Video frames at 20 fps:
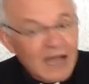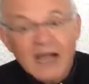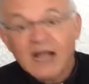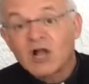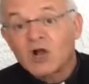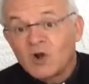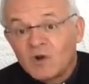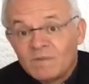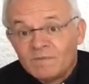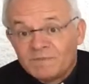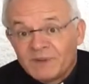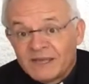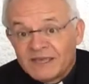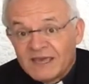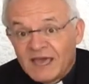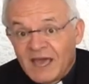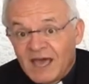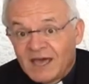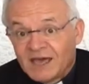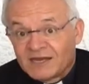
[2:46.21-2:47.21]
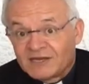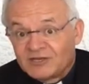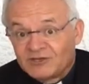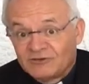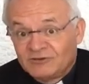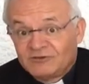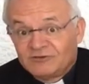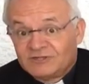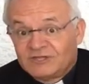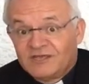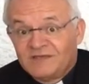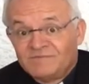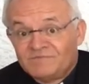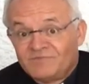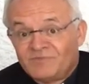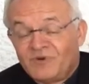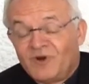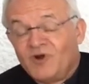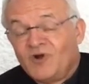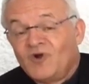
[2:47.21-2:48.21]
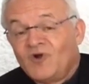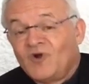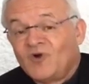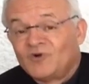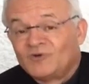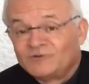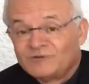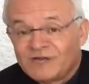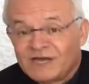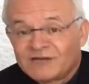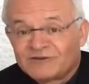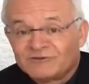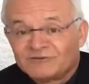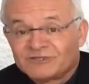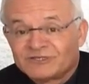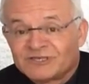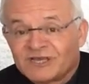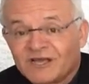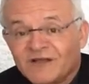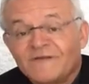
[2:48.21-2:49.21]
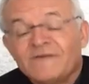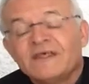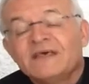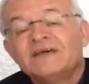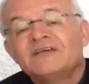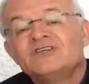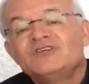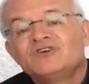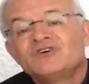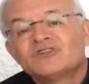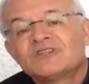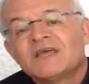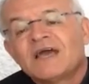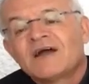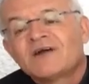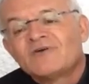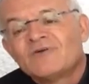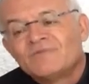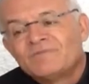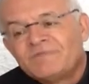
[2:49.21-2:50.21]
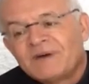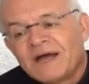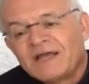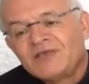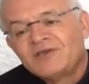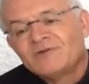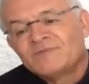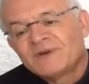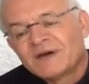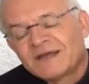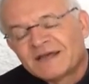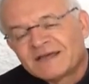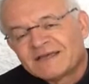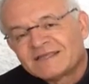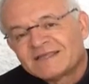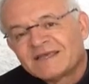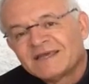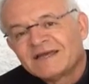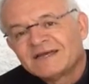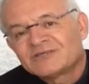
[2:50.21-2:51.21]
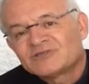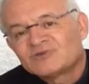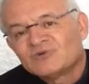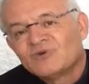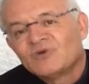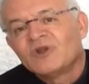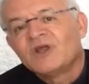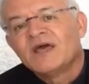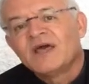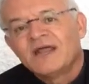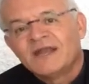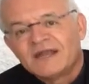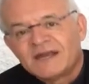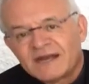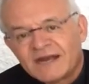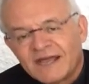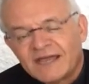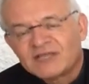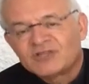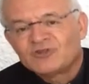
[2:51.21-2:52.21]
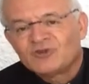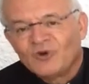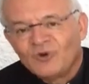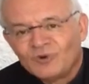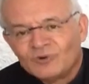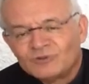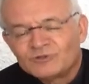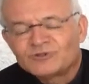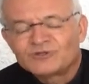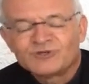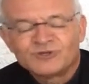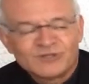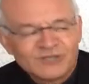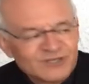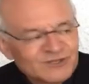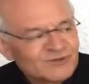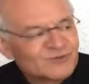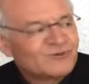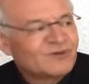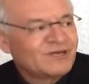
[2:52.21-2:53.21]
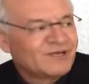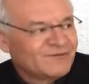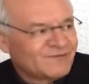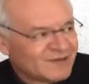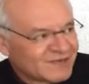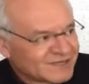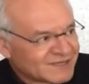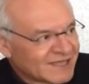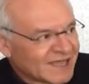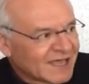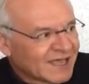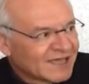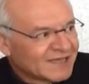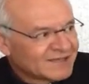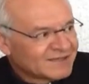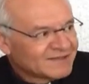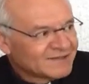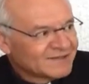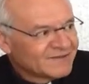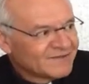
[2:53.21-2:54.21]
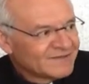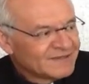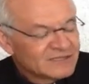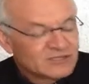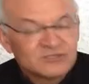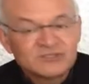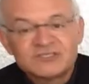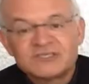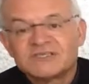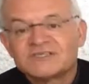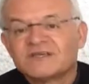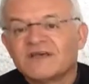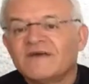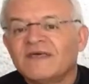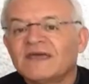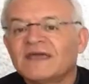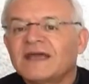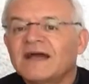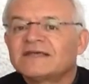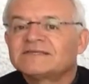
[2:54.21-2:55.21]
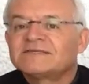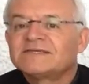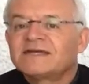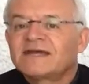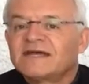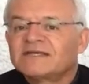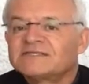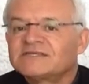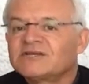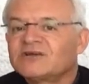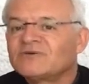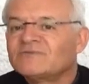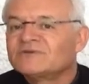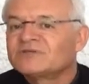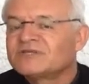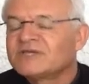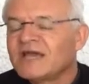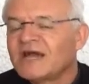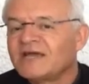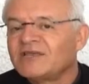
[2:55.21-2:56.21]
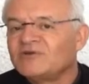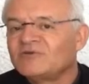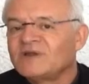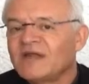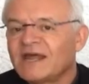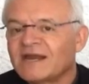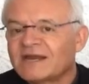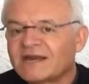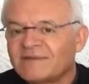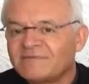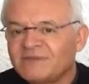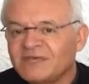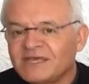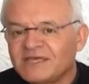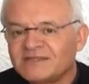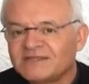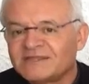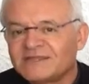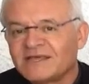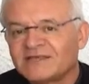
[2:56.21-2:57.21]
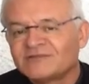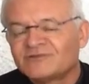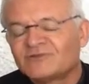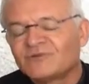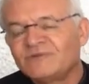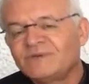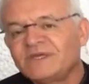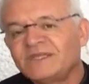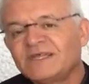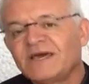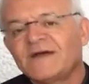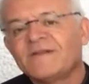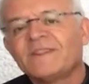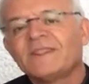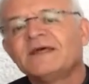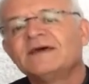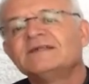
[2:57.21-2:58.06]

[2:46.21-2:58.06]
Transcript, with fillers: Acompañar, yo no te impongo una cosa, yo te acompaño para que tengas un recto uso de tu libertad. Entonces, casi, casi como si hay una herramienta en tu vida.